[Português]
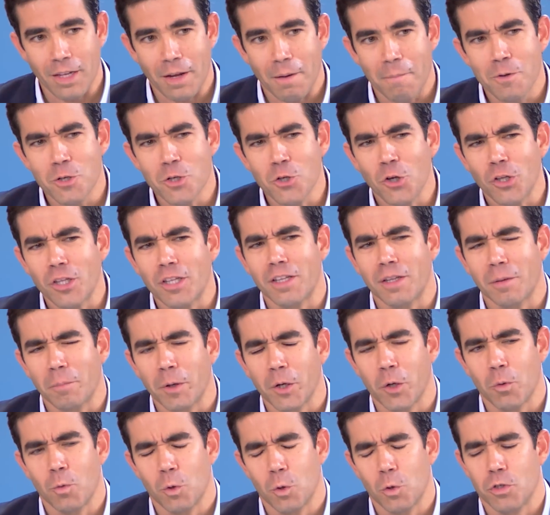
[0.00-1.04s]
mas note
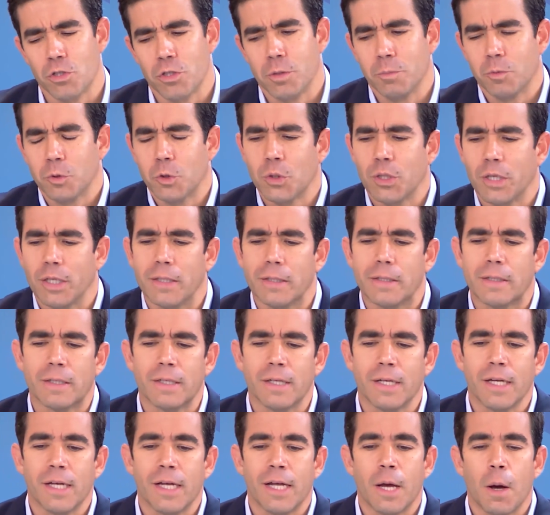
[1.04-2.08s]
também uma coisa importante,
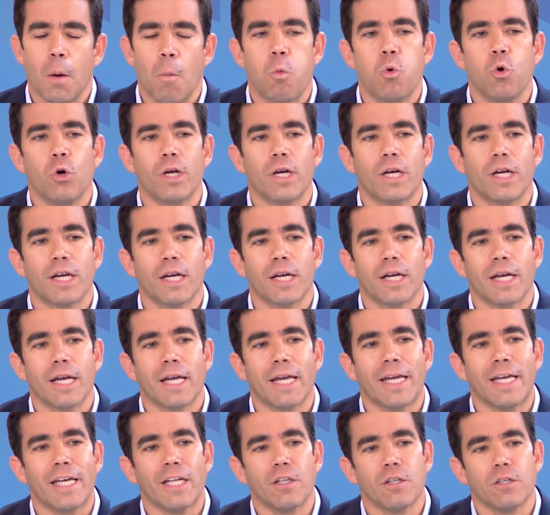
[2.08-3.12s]
porque
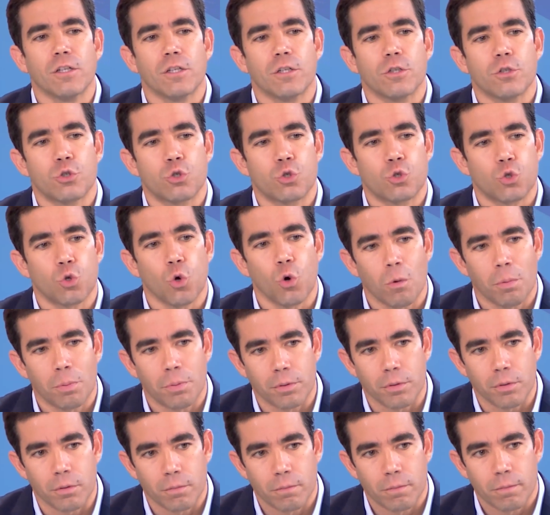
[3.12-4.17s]
ele
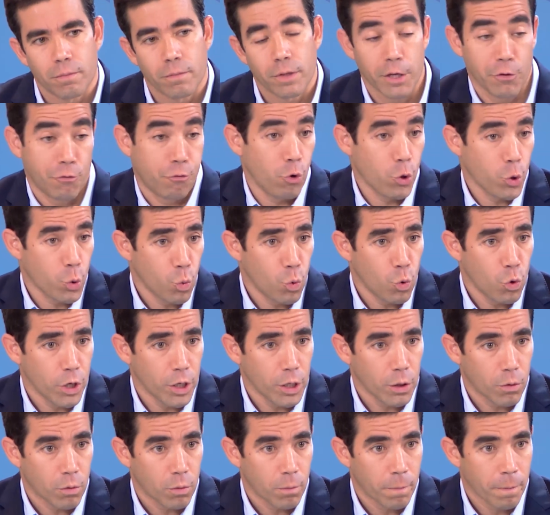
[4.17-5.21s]
soube, e foi o
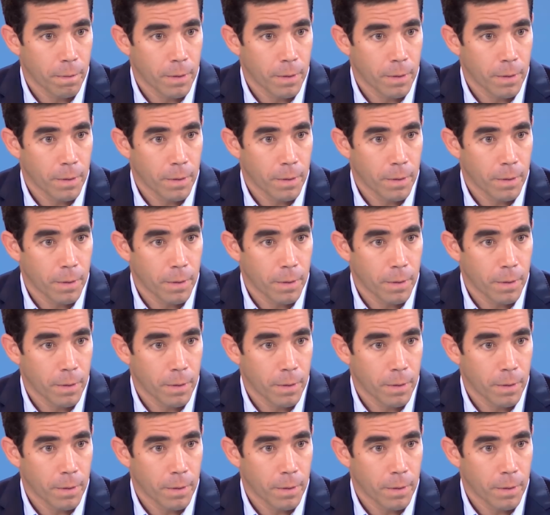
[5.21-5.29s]
único,